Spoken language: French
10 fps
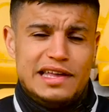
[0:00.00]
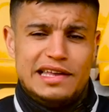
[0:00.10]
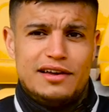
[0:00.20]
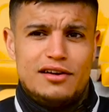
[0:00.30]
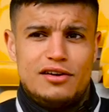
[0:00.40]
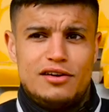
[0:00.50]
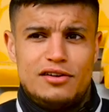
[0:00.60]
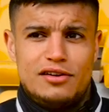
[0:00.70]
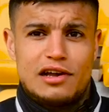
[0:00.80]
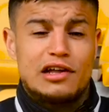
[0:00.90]
Et
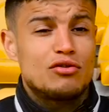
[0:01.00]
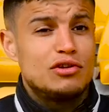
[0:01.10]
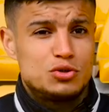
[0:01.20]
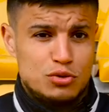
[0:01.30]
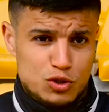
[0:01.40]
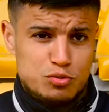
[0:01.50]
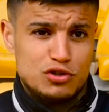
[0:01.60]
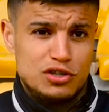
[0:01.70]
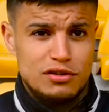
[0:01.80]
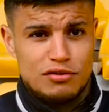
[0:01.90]
quand on est joueur du
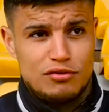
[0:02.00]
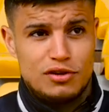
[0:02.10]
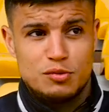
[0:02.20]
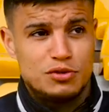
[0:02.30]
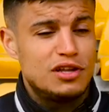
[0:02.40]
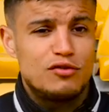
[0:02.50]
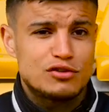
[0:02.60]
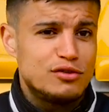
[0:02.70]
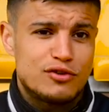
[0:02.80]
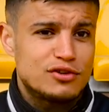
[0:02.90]
sporting, on est obligé
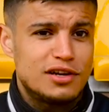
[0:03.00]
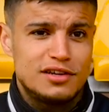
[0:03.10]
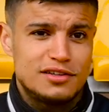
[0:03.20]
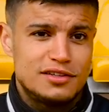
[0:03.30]
d'avoir cette force-là,